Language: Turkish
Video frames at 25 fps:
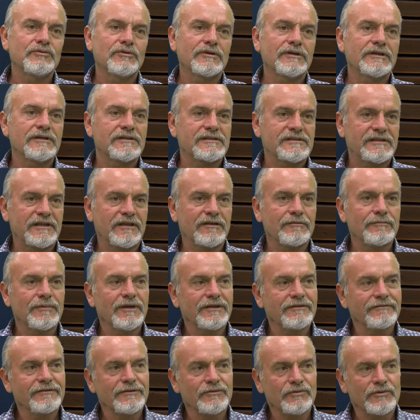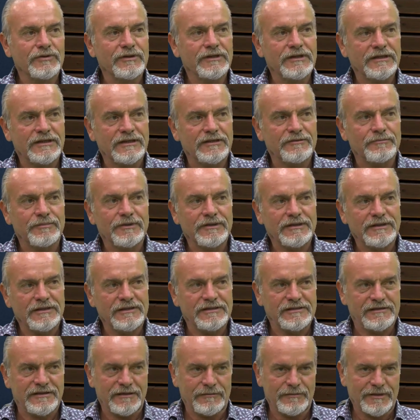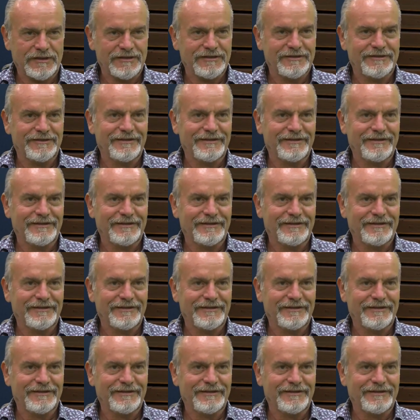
doğayı sevmek ve oraya gitmeyi istemek.